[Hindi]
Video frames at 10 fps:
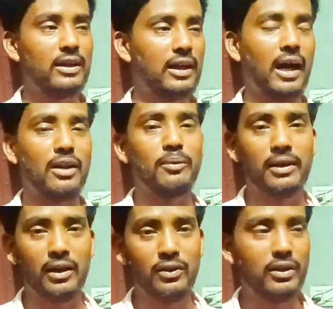कारण
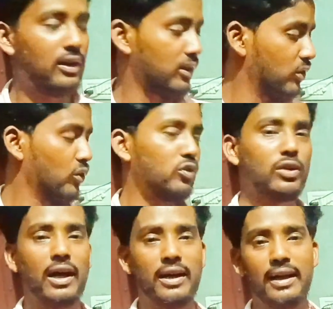बताओ तो दोस्तों
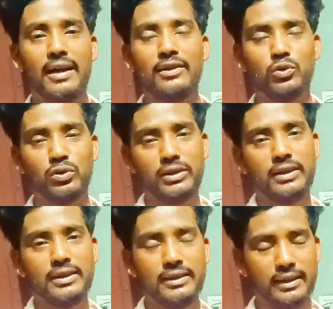कारण आ गया सूद
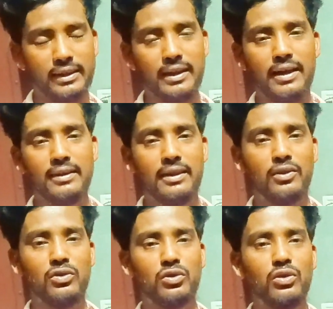के थे यही कारण था
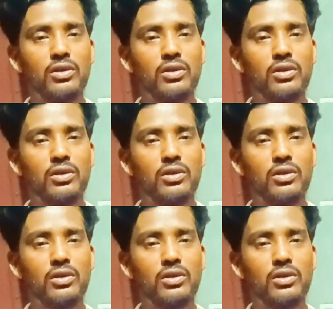दोस्तों